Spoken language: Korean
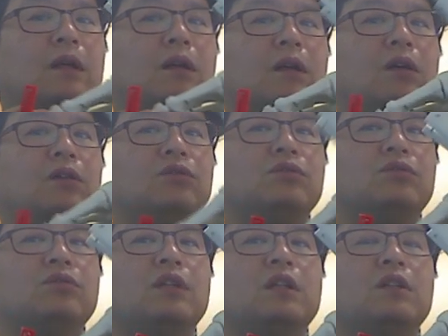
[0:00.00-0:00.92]
어,
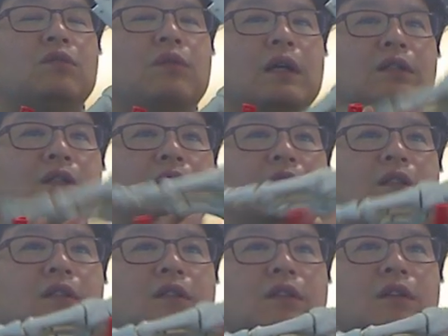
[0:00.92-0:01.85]
수술하는
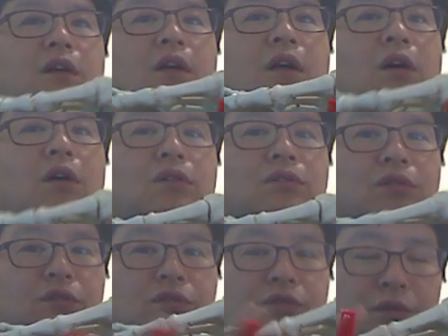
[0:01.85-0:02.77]
과정에서
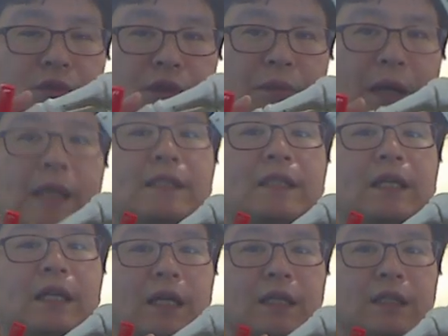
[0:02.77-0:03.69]
어쩔 수 없이
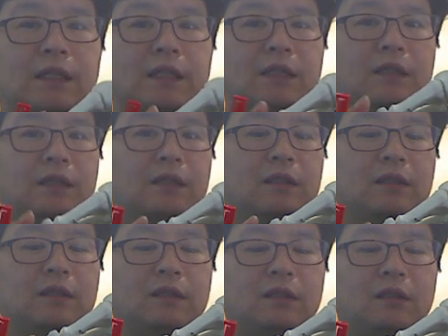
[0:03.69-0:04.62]
발생하는
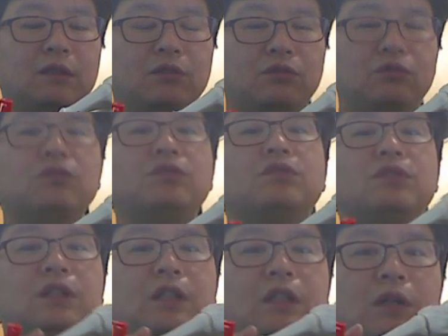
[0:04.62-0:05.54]
어,
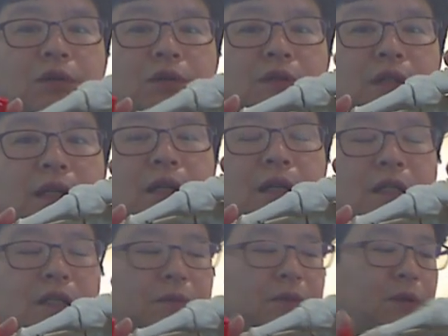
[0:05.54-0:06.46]
후유증이라고
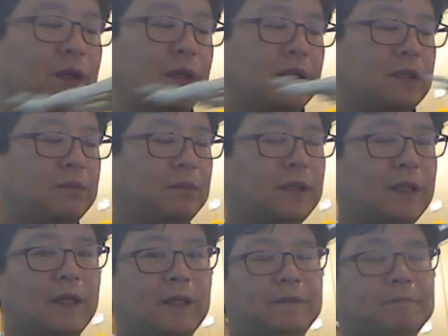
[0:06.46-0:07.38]
생각하시면
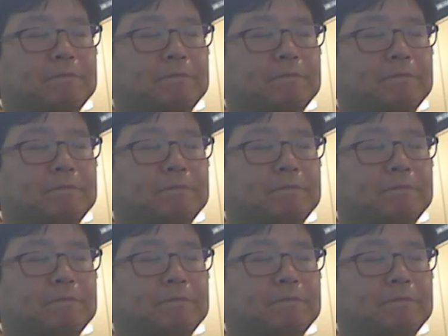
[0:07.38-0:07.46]
되겠습니다.